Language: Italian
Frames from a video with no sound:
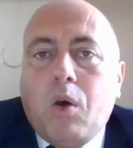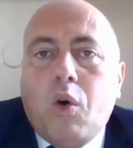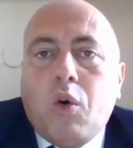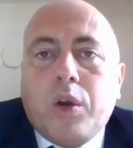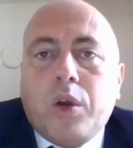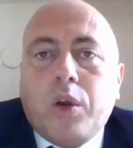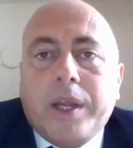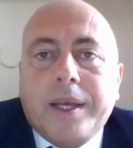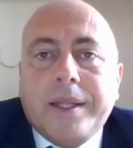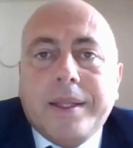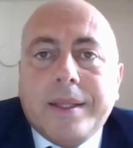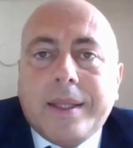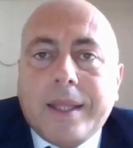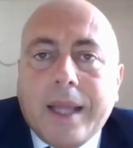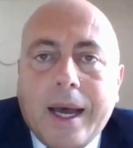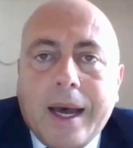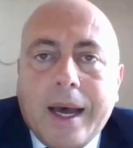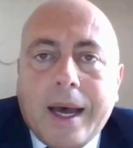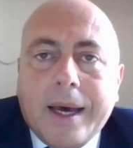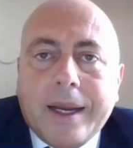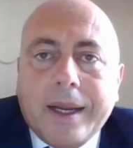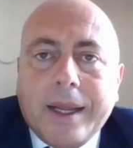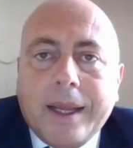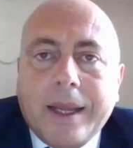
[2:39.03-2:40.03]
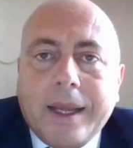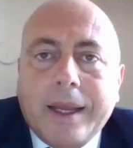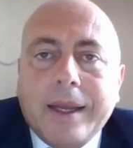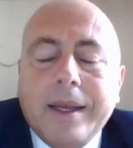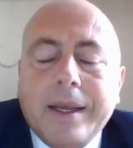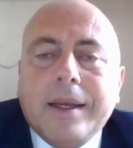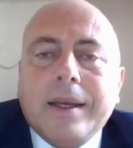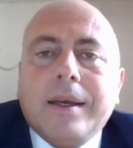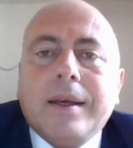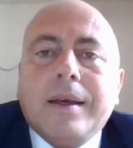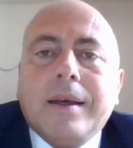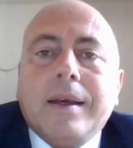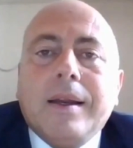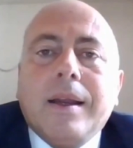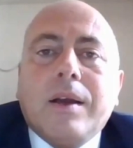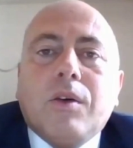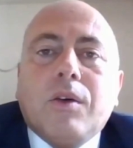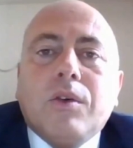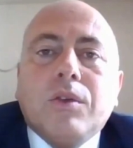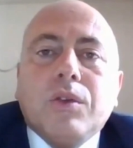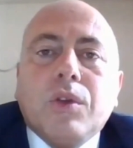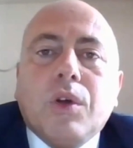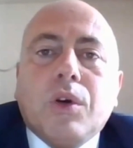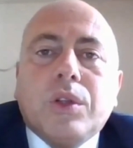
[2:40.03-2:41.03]
orientare eh, le
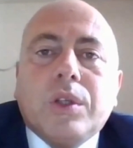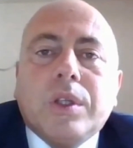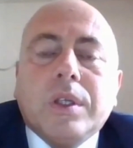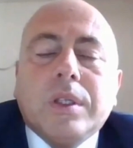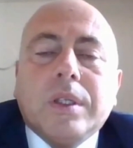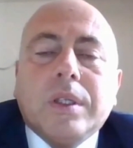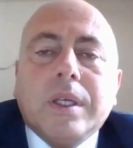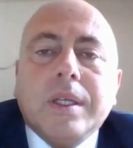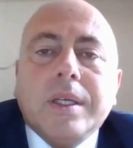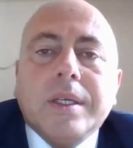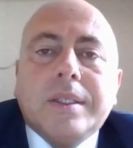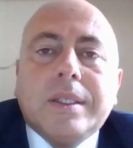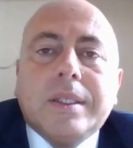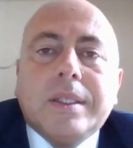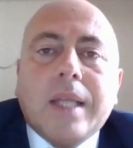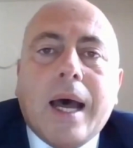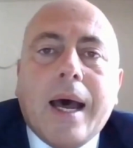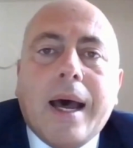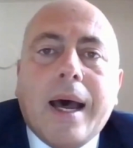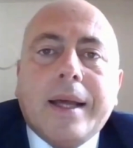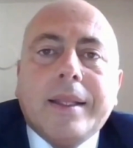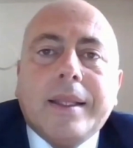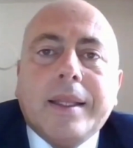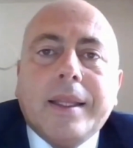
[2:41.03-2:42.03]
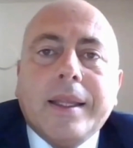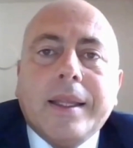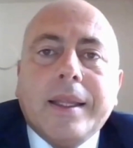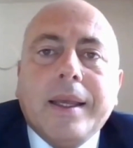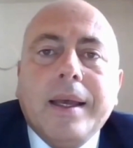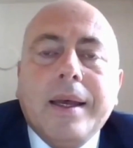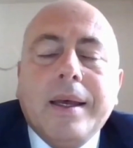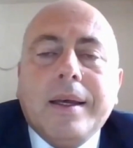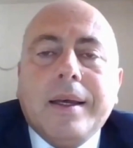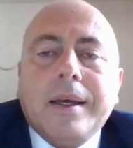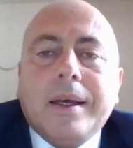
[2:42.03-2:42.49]
condotte degli stati,